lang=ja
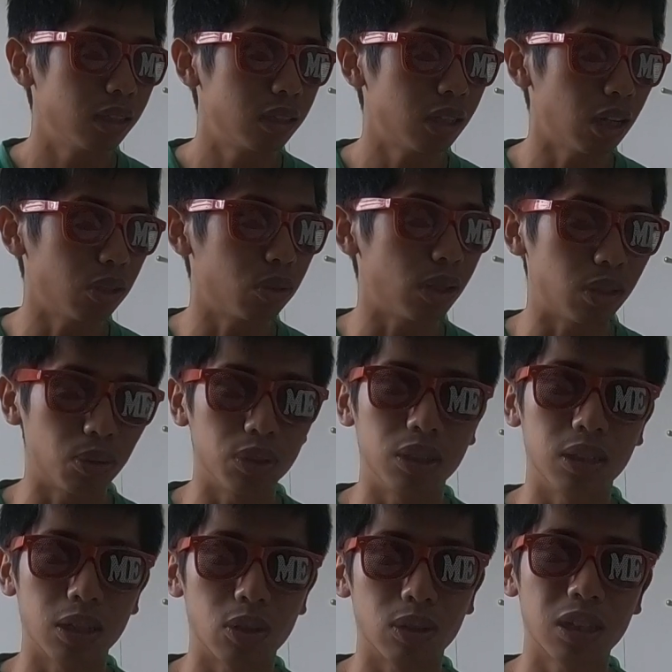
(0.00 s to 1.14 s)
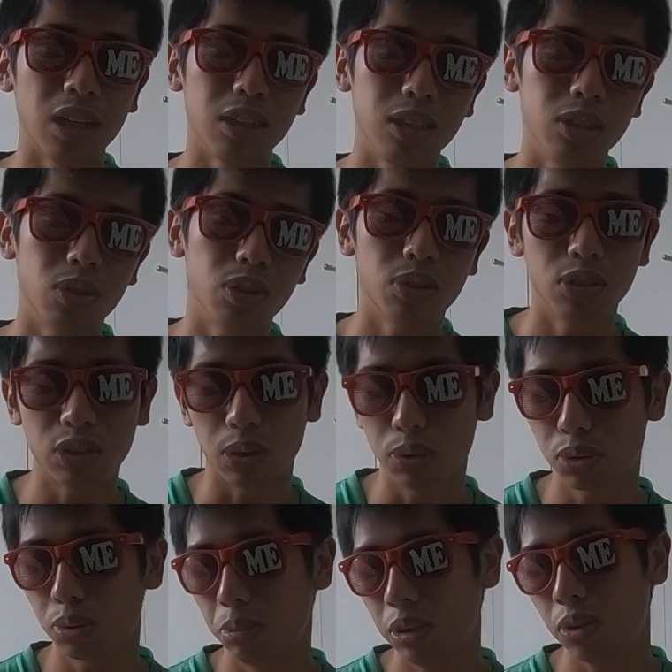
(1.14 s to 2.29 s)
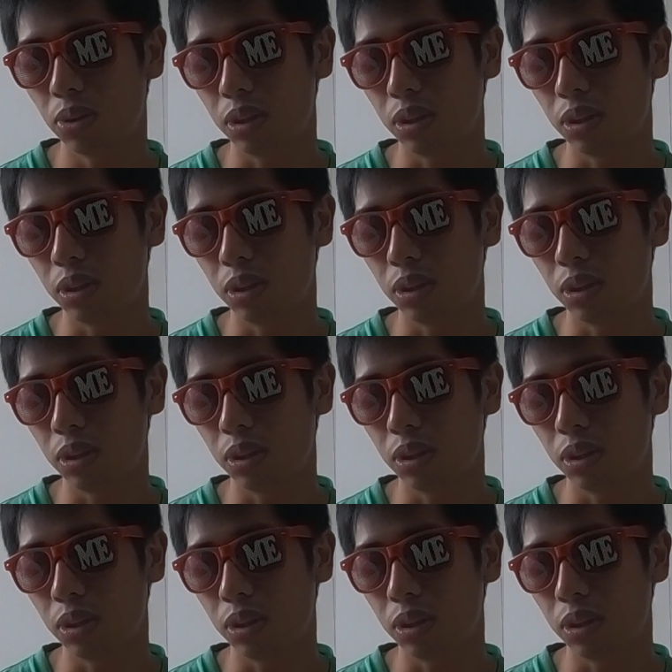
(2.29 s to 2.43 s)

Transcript: ちゃんとやってほしいなと最近の日本人は本当民